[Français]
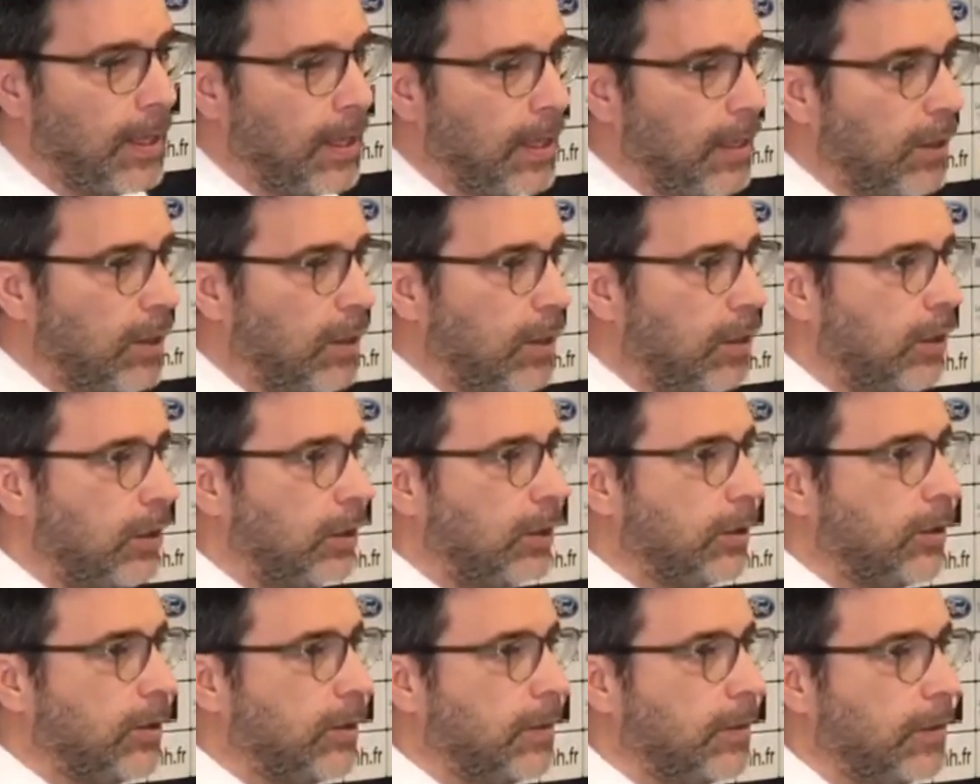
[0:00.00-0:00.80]
avoir
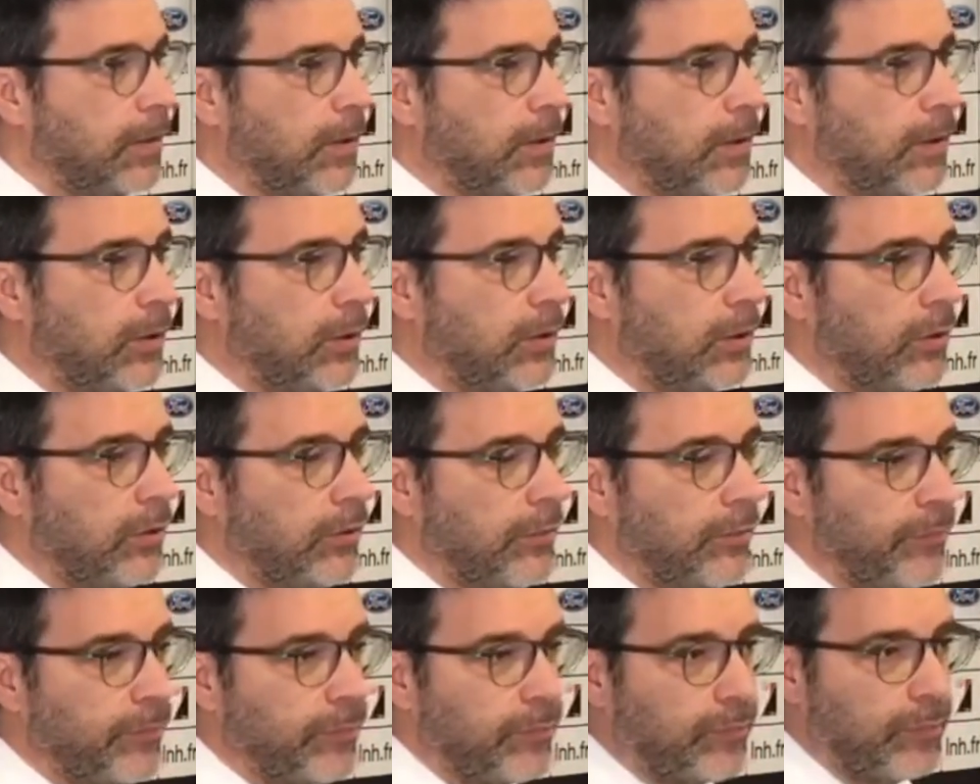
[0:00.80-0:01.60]
euh,
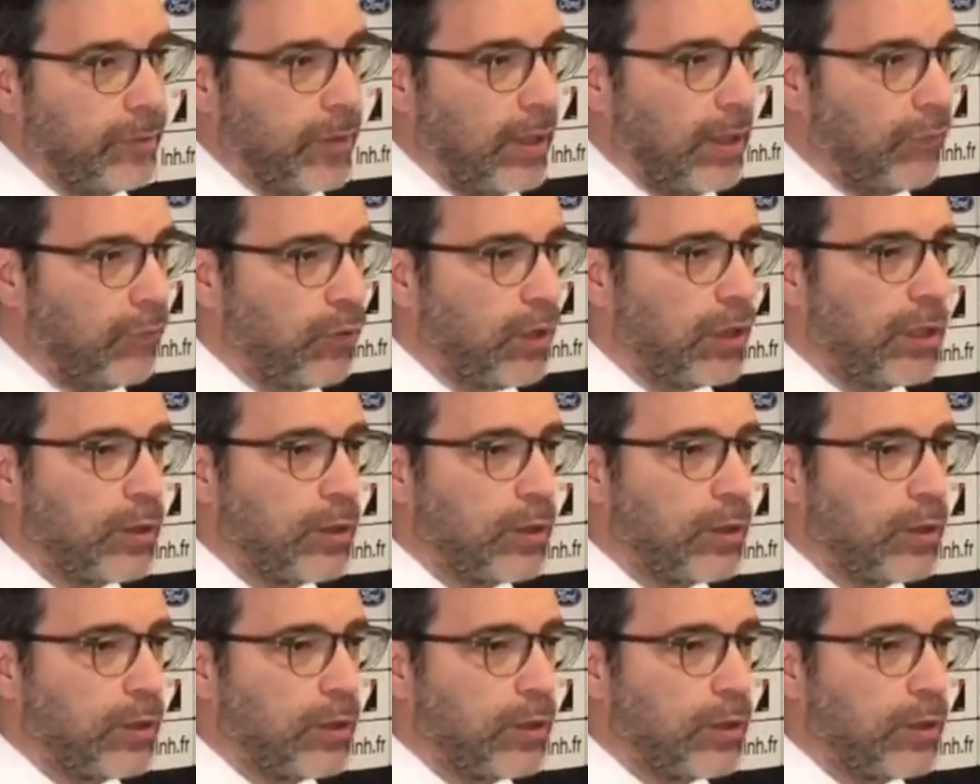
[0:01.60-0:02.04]
la